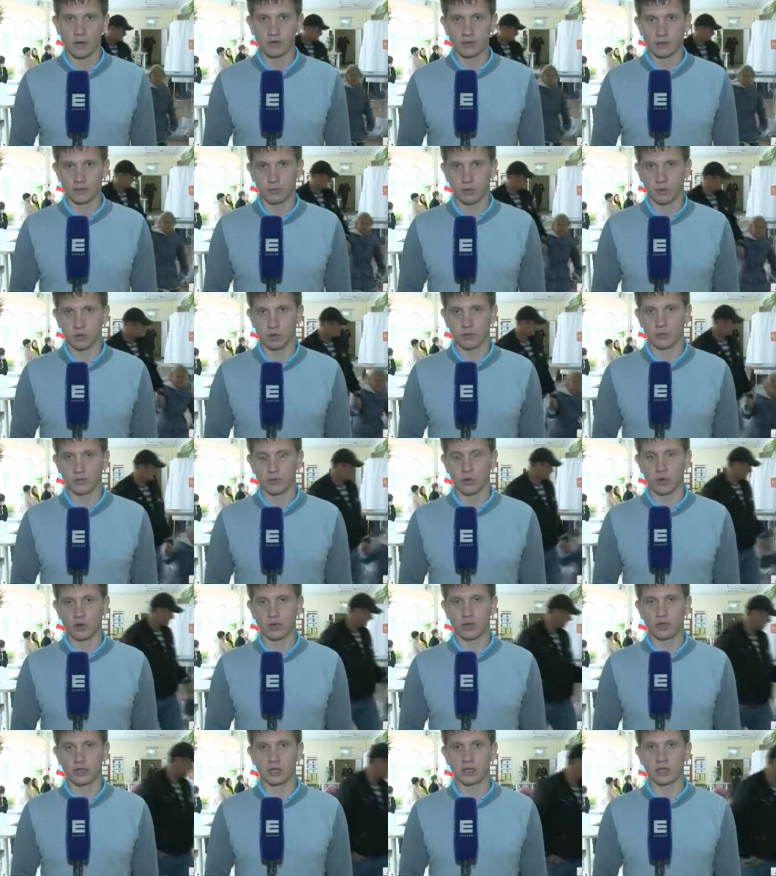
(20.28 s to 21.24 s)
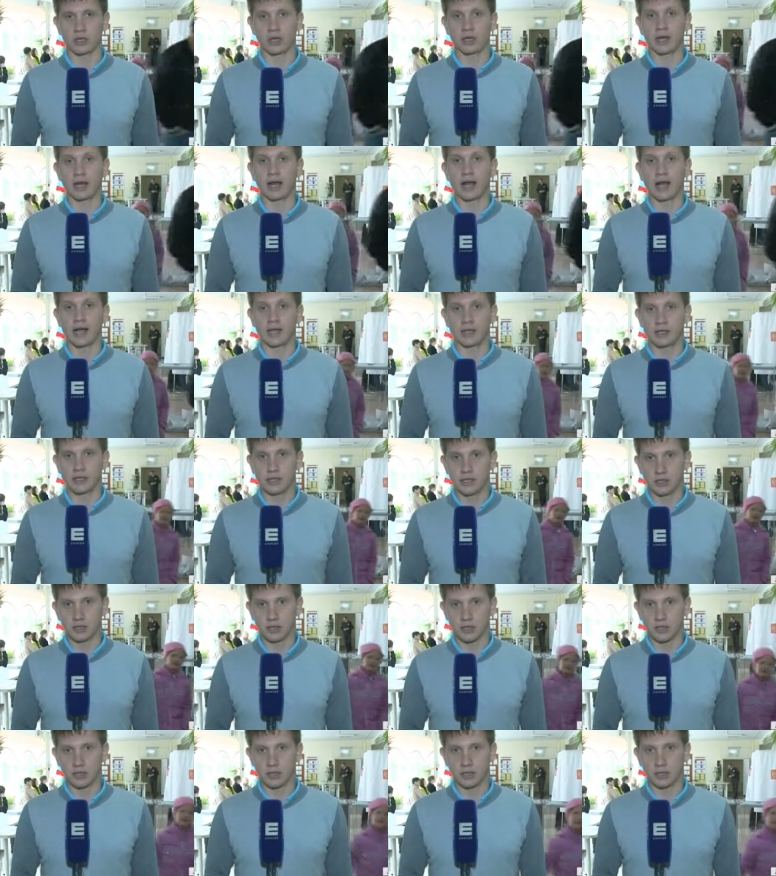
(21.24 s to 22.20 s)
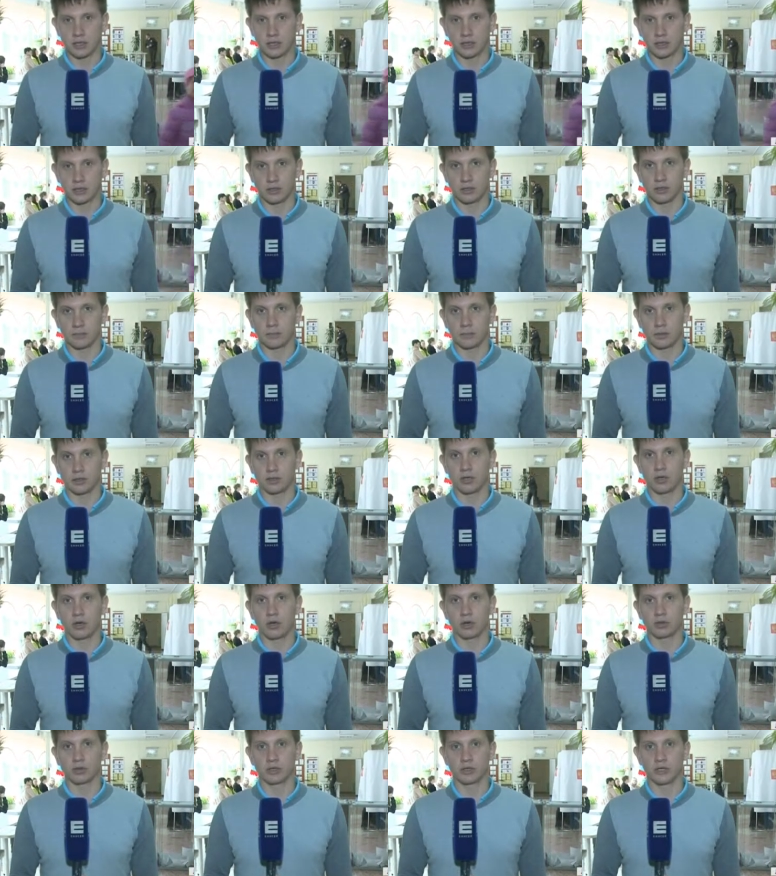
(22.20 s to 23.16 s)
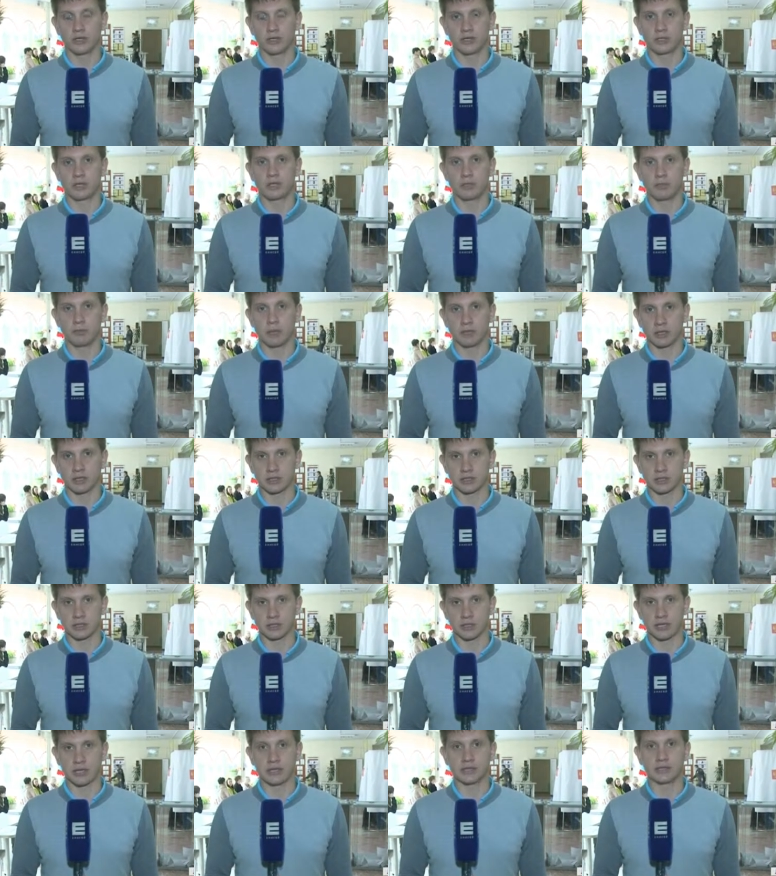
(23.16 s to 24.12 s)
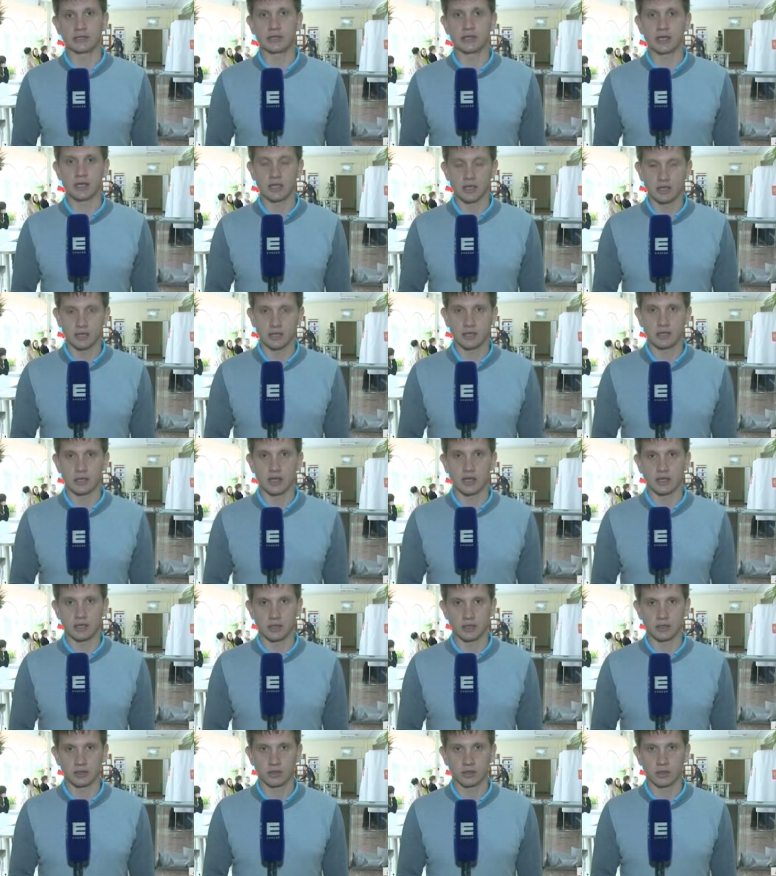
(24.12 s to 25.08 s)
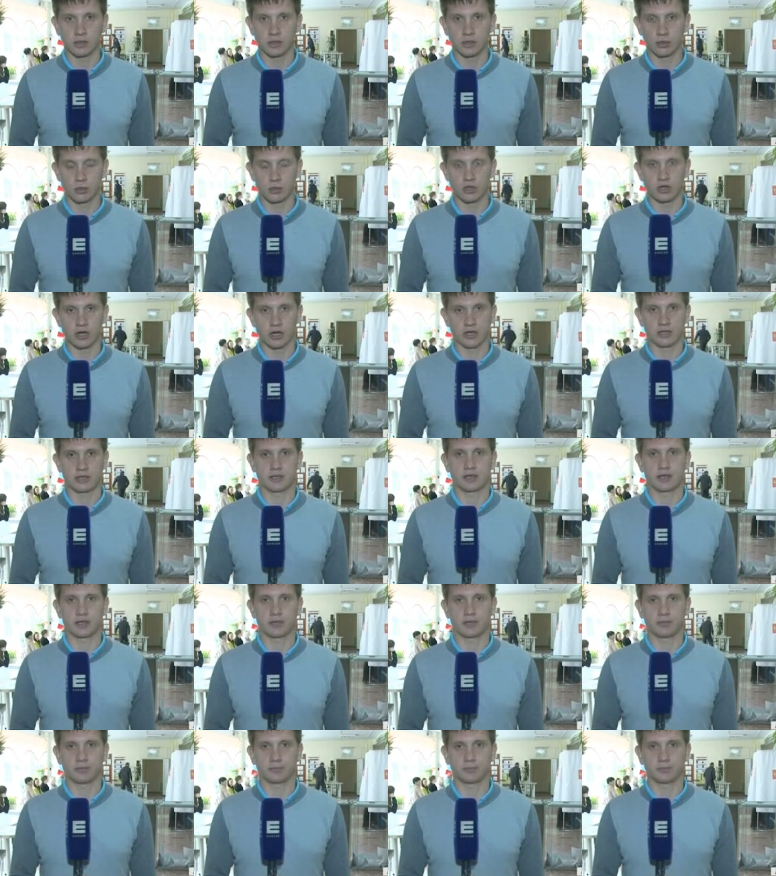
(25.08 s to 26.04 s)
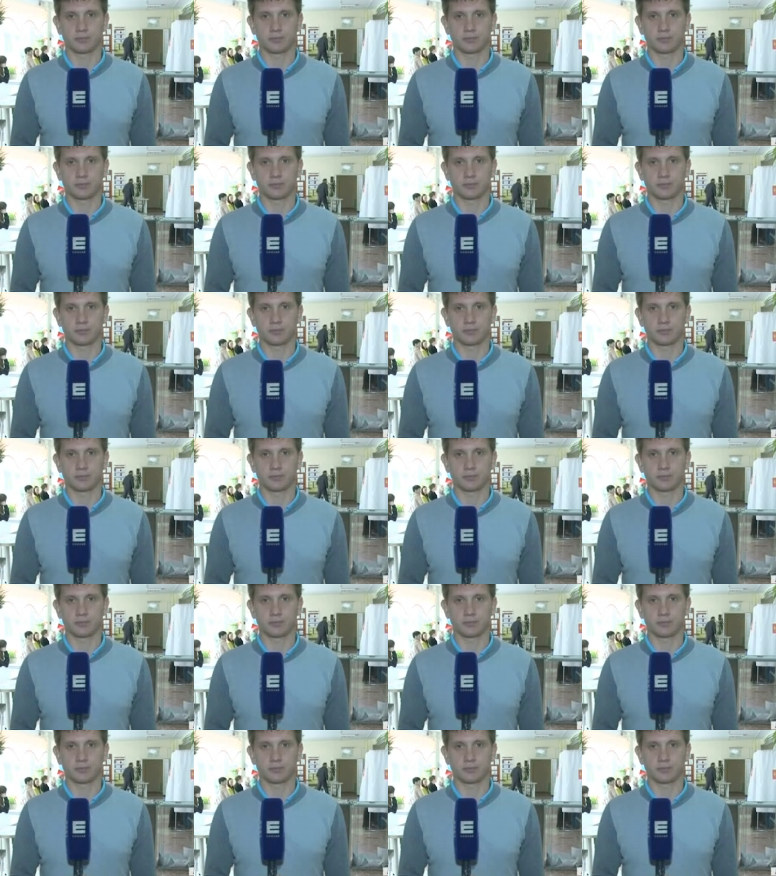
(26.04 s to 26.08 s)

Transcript: Всего их в городе 11 и поделен Лесосибирск на 31 участок.